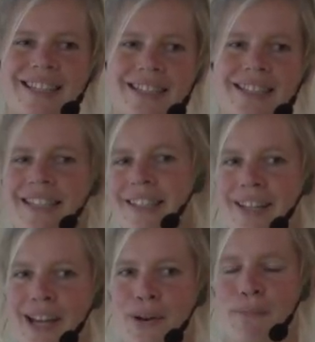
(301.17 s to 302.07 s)
Da seht ihr
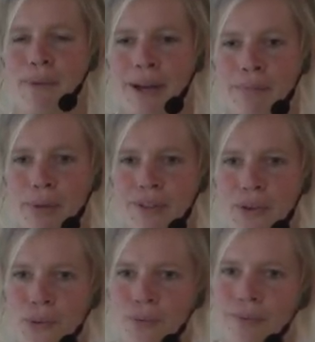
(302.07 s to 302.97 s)
nachher noch ein paar
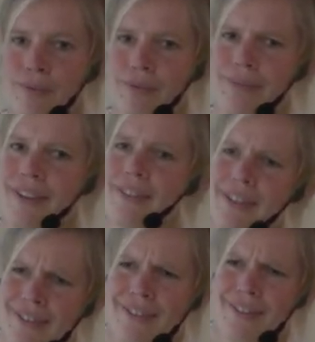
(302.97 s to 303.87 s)
Impressionen, was
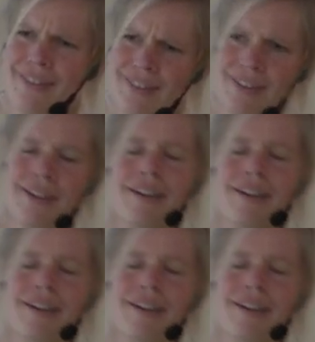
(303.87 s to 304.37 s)
das ist.